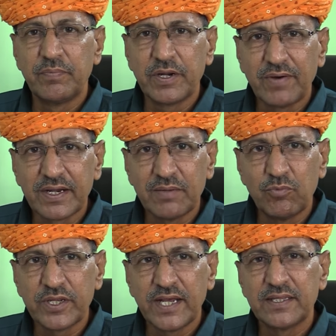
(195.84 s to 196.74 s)
परिवार के
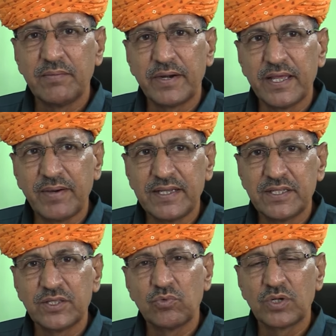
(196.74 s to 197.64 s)
मुखिया थे बड़े भाई
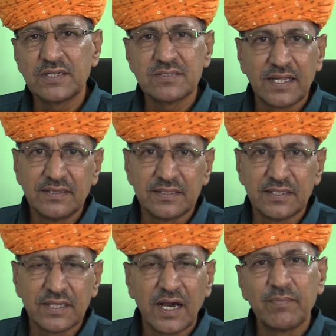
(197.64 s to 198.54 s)
थे तो उनका साथ
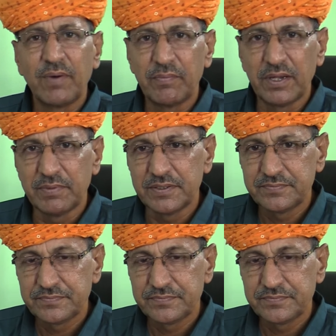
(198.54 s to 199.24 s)
देते थे हर मामले में